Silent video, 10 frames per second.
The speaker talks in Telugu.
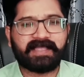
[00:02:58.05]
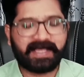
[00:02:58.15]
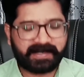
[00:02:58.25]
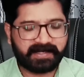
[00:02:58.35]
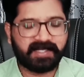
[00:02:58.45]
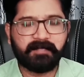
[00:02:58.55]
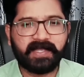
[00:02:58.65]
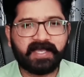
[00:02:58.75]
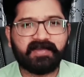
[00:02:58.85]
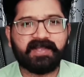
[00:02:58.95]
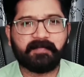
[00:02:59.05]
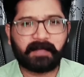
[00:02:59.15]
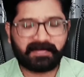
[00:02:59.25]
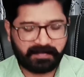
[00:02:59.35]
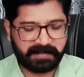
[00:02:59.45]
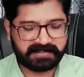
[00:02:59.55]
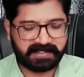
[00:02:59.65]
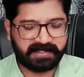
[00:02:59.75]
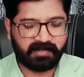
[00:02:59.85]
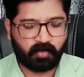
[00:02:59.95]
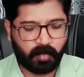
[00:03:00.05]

క్యారెక్టర్ ఏంటి బిహేవియర్ ఏంటి పర్ఫార్మెన్స్ ఏంటి